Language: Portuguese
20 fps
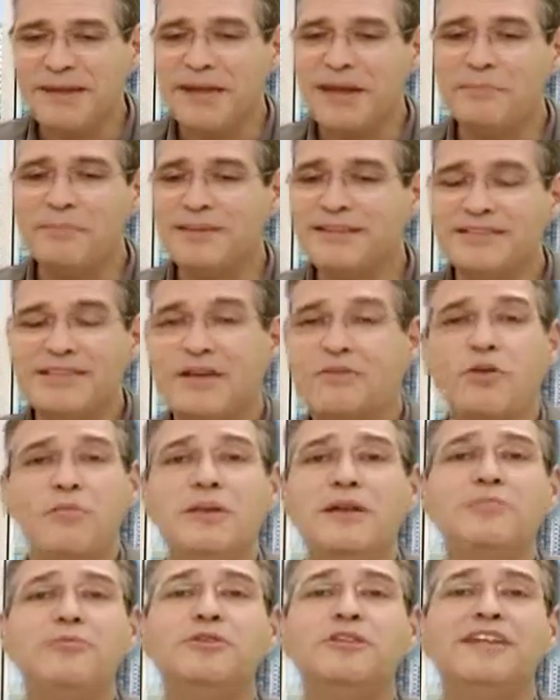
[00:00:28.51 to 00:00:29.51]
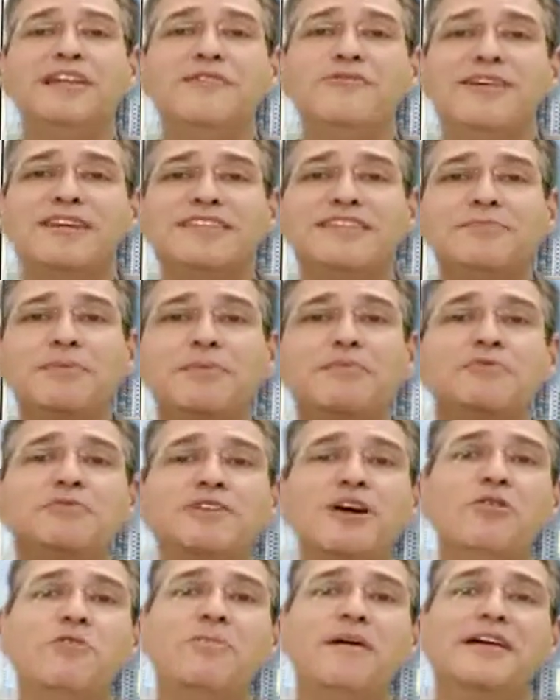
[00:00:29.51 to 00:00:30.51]
a pensar como ele poderia fazer para
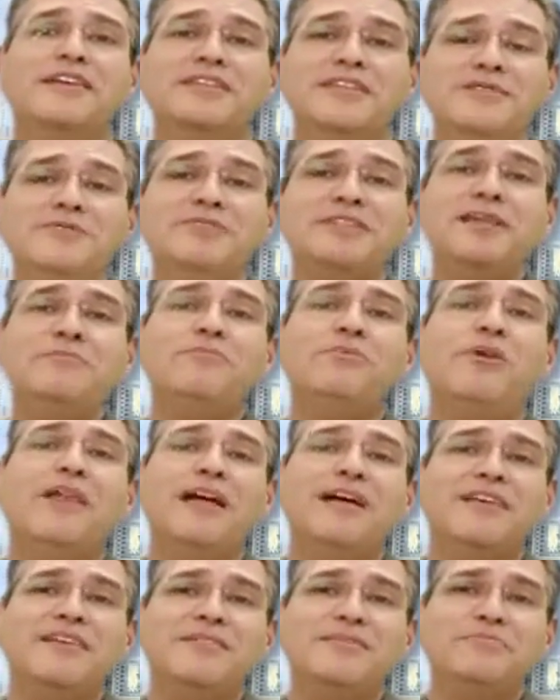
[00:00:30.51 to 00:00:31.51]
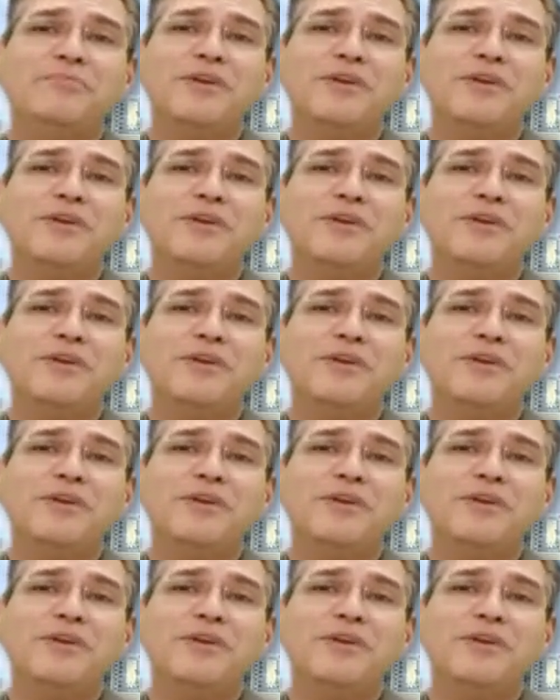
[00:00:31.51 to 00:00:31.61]
buscar o barquinho sem pular,